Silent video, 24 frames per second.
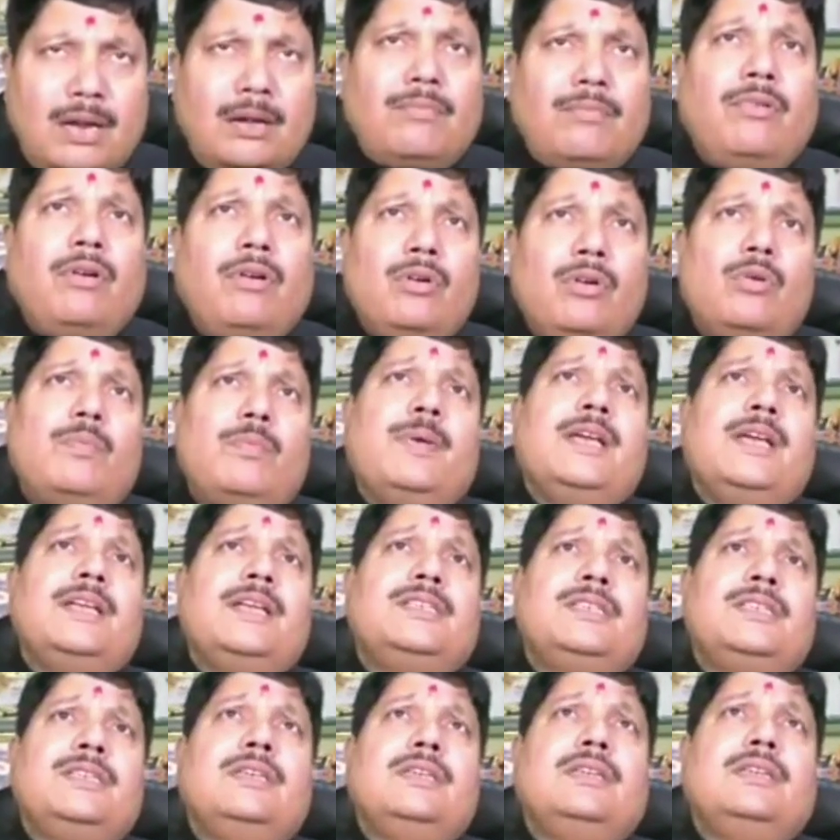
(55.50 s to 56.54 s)
আমরা ফলো
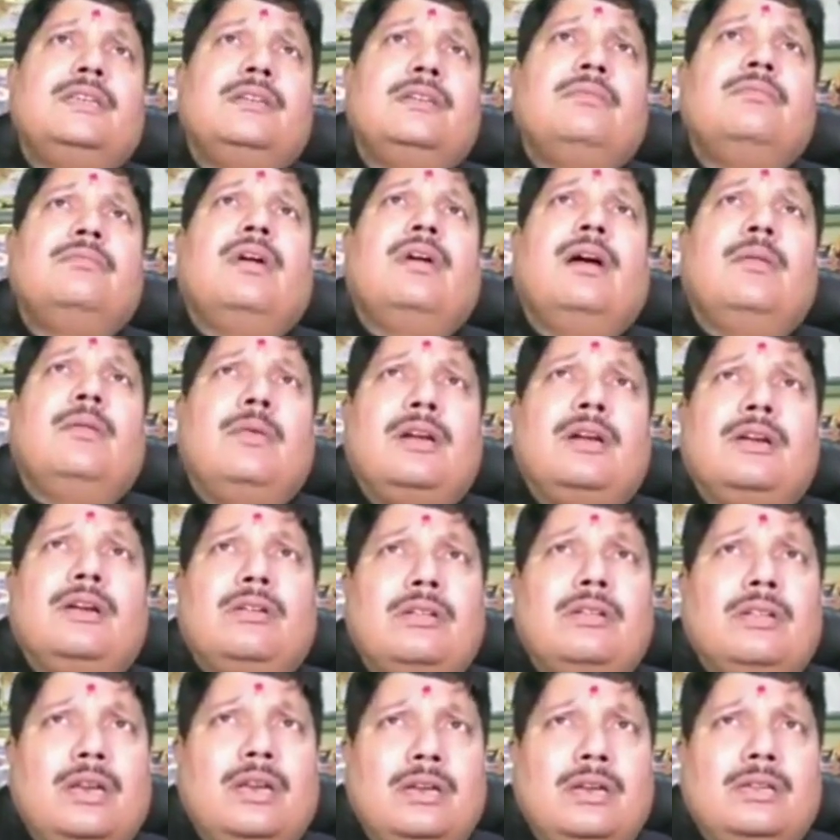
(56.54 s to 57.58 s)
পেয়েছি
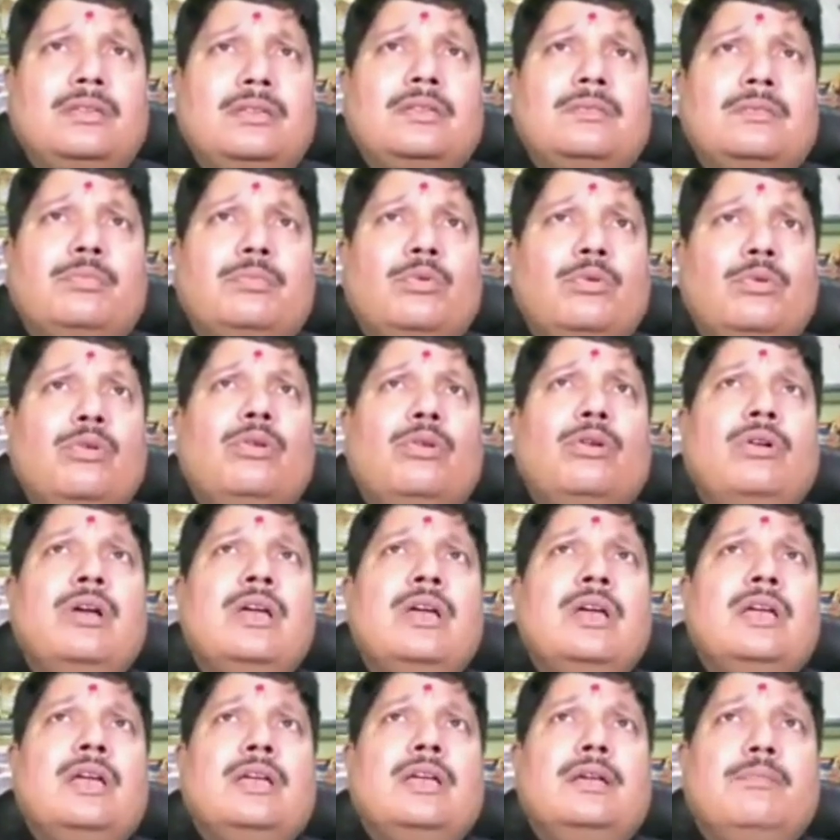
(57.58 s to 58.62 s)
মহামান্য আদালত পুরো
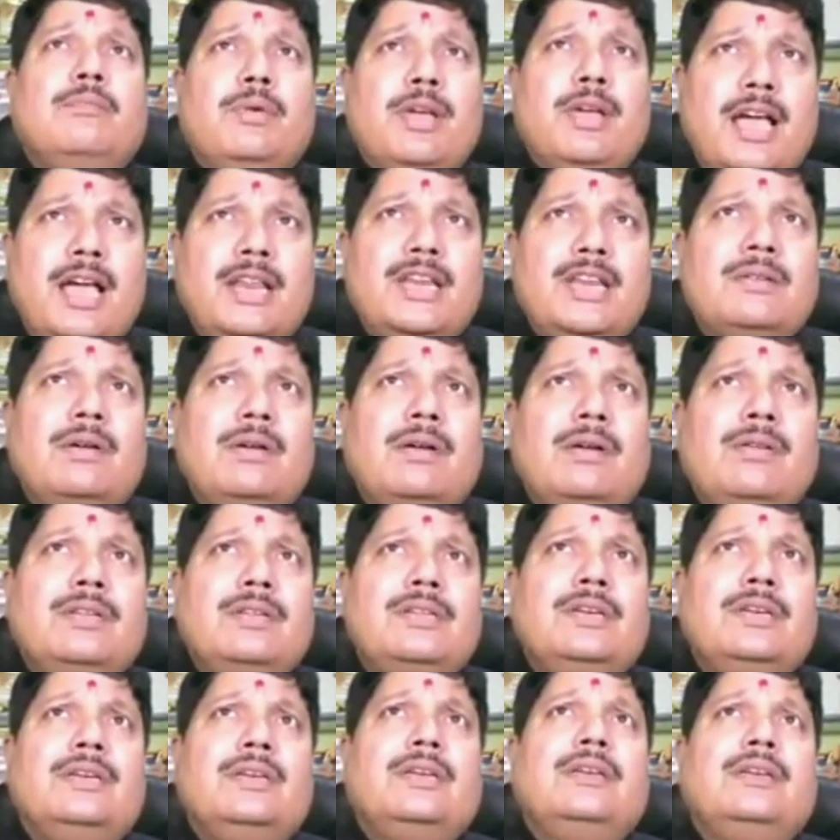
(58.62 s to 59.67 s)

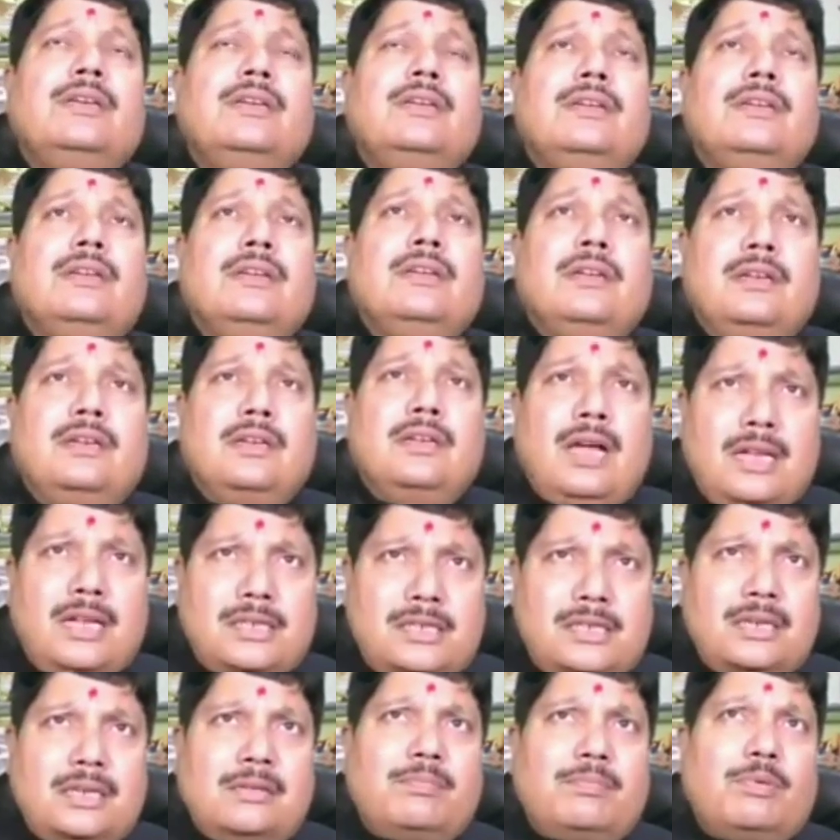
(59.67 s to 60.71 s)
বেআইনিভাবে যে
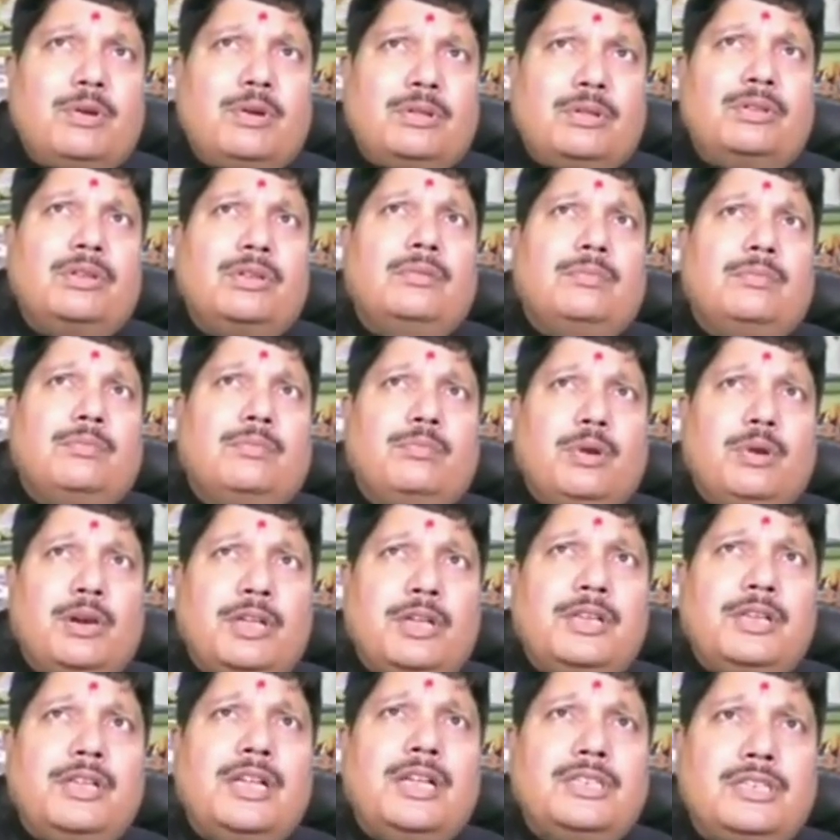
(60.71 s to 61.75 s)
আজকে
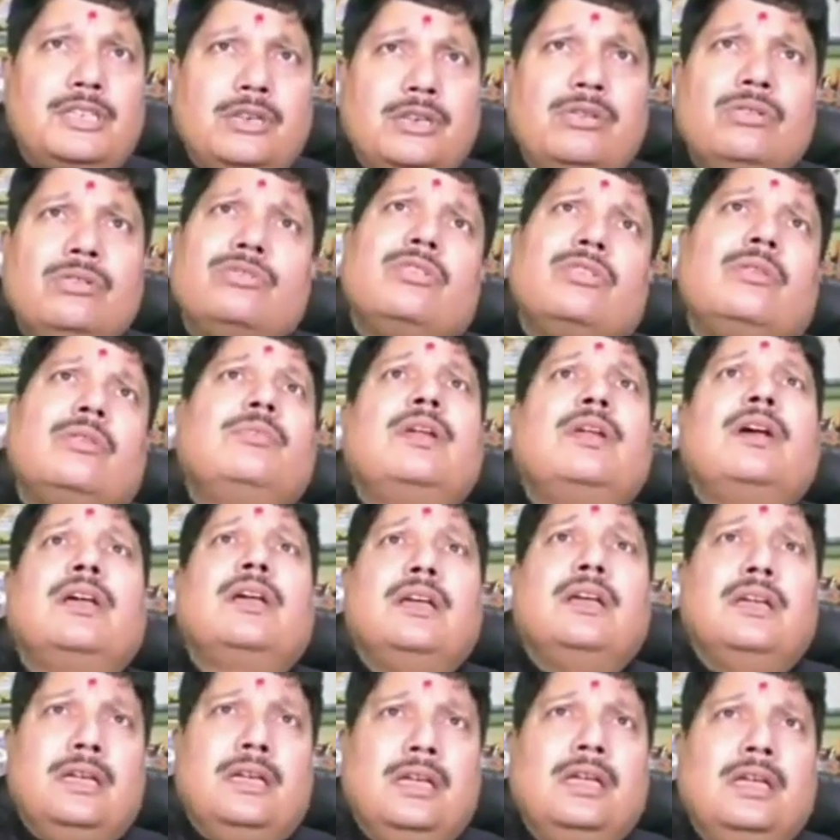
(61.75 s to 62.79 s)
প্রক্রিয়া ছিল
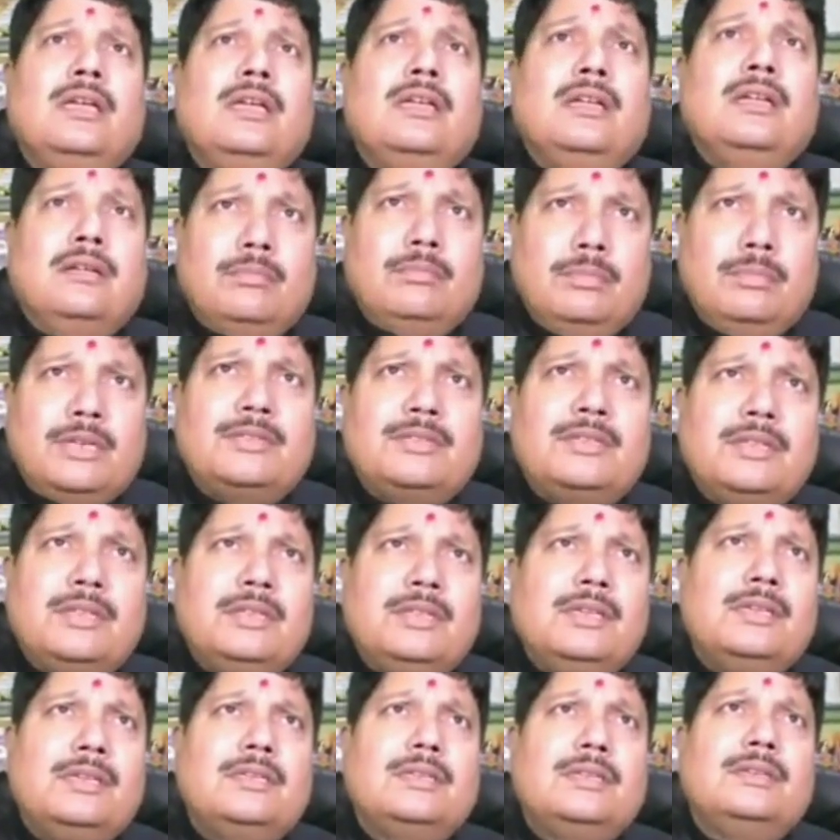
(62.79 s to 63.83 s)
সবটাকে
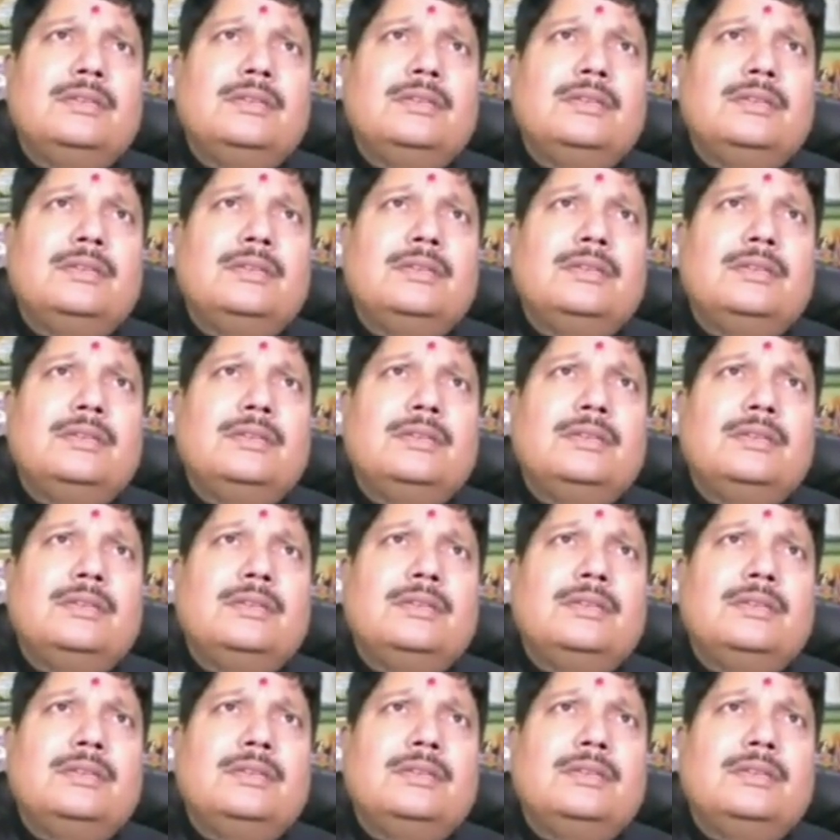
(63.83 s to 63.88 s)
ভেস্তে